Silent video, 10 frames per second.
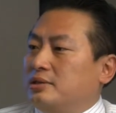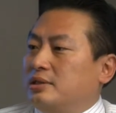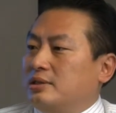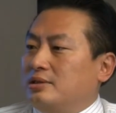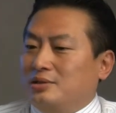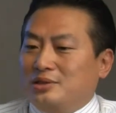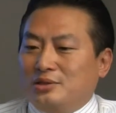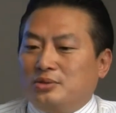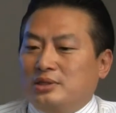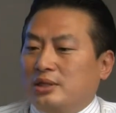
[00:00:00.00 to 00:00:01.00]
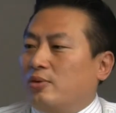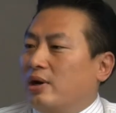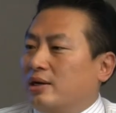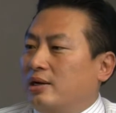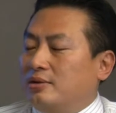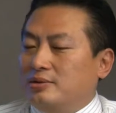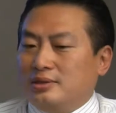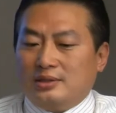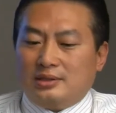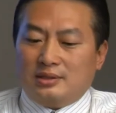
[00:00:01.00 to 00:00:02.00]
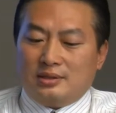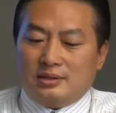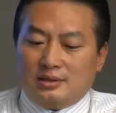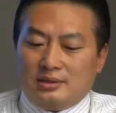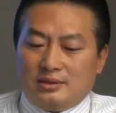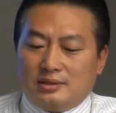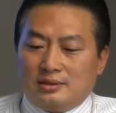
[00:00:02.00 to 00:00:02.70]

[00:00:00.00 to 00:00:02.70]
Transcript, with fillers: 看看有一些有一些中介广告，或者是